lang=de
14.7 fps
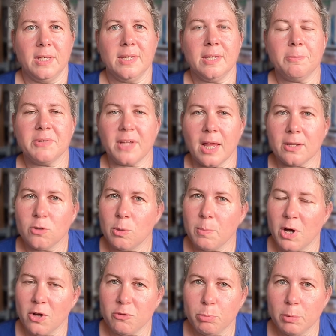Ich habe es gerade
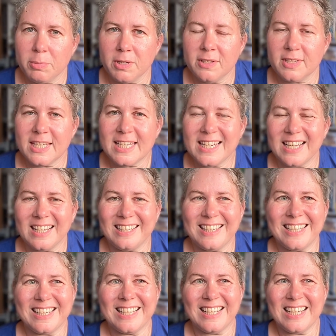nochmal ausprobiert. Ich
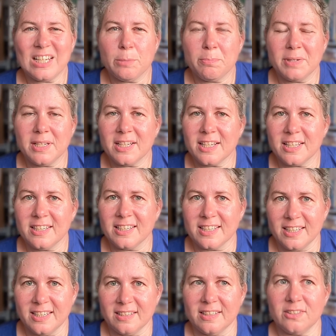kann keine Bilder
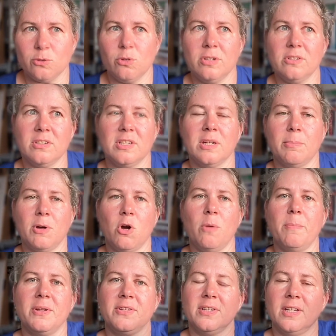generieren. Das konnte ich aber
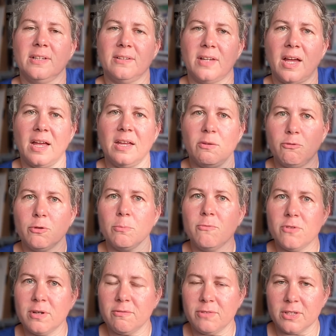auch mit der
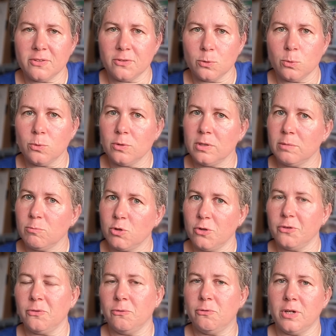3.5er-Version im
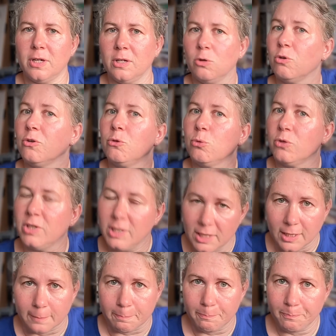kostenfreien Konto
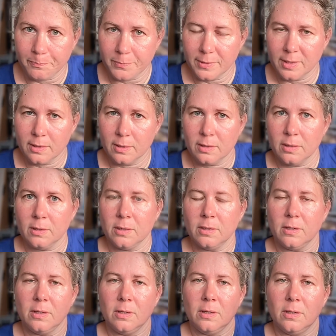nie.
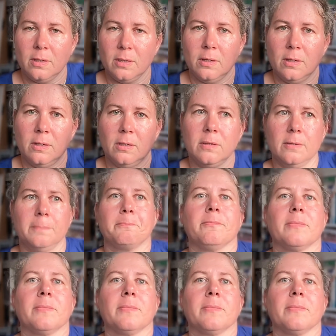Ähm,